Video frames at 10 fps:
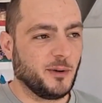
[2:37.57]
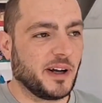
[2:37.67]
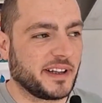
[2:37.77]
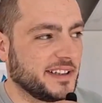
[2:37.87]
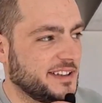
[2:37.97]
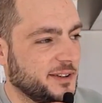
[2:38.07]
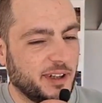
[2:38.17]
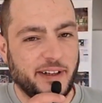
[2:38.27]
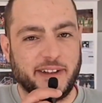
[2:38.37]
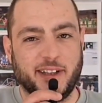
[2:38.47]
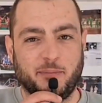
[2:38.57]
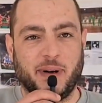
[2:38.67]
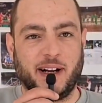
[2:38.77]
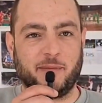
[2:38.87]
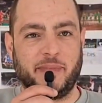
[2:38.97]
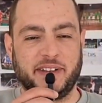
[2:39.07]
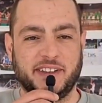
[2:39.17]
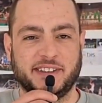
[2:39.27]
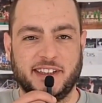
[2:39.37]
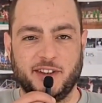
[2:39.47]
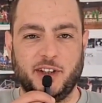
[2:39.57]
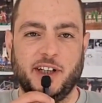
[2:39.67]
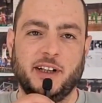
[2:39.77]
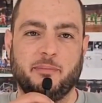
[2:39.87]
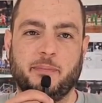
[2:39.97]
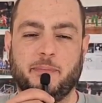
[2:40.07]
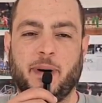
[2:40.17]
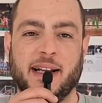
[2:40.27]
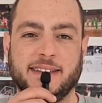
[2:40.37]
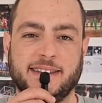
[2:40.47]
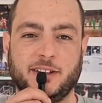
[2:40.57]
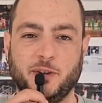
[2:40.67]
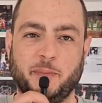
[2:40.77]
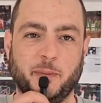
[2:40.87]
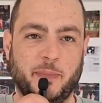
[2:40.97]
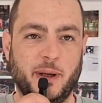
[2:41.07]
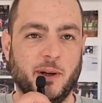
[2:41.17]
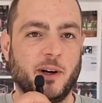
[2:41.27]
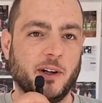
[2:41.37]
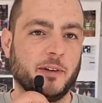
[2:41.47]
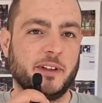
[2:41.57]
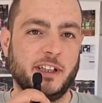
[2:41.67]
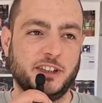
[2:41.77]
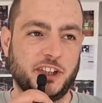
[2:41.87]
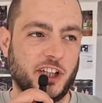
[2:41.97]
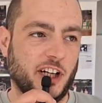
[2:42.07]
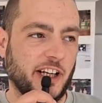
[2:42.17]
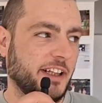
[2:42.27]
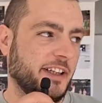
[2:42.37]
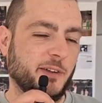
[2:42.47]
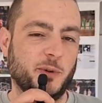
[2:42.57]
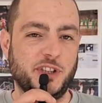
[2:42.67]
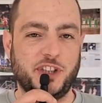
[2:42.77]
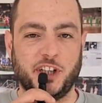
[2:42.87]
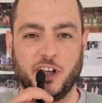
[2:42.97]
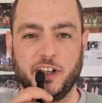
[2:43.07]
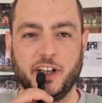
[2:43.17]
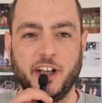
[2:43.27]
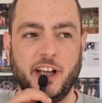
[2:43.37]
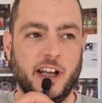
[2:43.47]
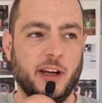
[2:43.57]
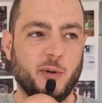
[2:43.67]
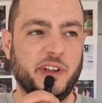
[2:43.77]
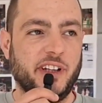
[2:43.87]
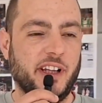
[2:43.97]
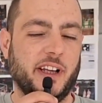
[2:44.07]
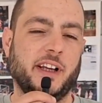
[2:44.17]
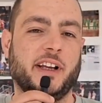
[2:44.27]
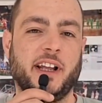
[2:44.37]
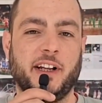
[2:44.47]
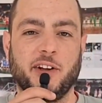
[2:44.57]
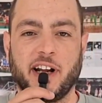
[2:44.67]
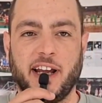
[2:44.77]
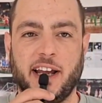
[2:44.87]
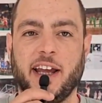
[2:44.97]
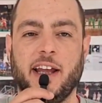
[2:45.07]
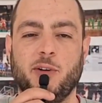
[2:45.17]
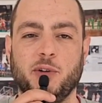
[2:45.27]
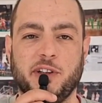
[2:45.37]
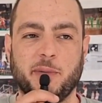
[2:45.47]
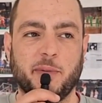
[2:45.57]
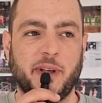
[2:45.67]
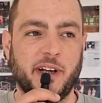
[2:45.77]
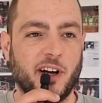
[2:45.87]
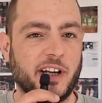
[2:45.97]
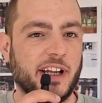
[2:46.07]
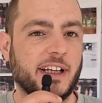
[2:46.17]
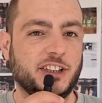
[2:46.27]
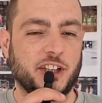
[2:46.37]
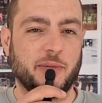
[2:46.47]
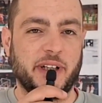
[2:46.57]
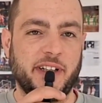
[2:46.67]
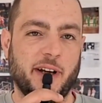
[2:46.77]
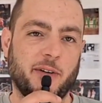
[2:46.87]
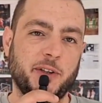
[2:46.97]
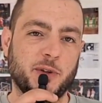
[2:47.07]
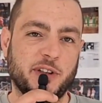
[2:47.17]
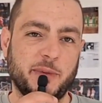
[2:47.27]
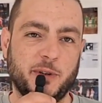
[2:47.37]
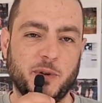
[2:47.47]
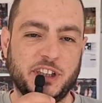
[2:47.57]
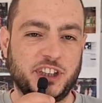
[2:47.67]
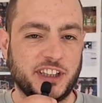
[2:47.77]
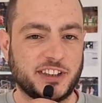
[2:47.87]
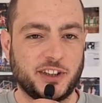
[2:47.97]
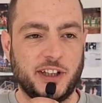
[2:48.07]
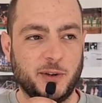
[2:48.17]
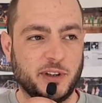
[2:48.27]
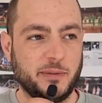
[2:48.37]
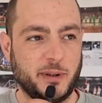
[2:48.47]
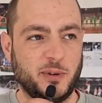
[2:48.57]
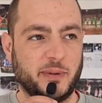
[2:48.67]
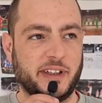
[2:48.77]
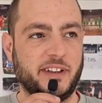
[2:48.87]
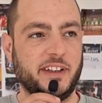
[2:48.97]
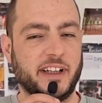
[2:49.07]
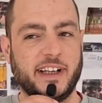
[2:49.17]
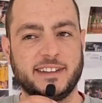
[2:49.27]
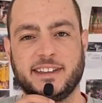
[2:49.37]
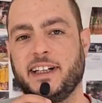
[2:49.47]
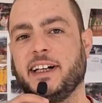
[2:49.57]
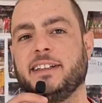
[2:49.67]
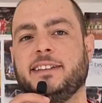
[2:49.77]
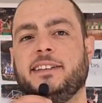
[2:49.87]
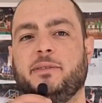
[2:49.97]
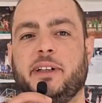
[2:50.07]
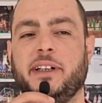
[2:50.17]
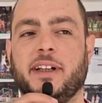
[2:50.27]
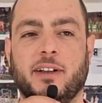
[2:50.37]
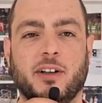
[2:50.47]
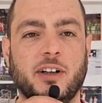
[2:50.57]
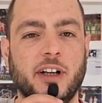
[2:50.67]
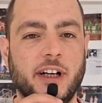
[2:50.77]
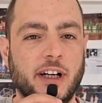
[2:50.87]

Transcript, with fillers: Guarda, sicuramente il Pala Alberto è stato il palazzetto più bello del girone e dei due gironi quindi credo che l'ultimo pienone ce lo meritiamo gli ultimi due ci restano le ultime due partite in casa e i ragazzi si meritano